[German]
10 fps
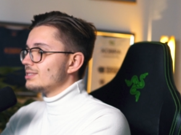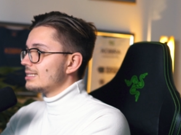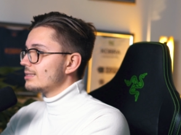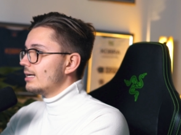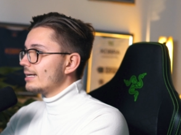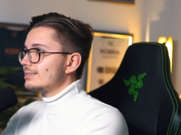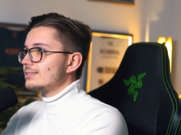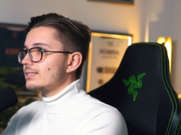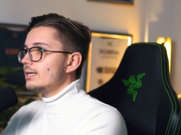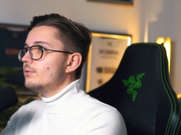Das hat
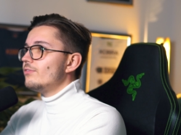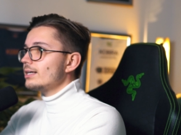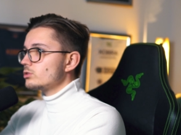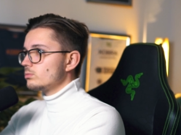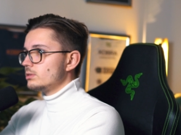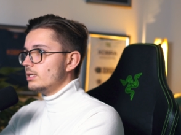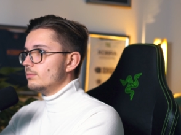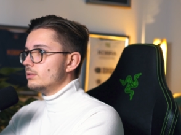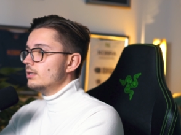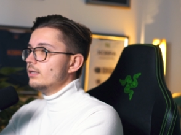extreme
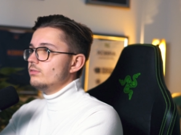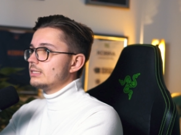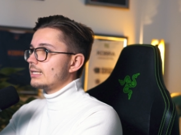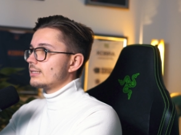Wachstumshebel, wie ich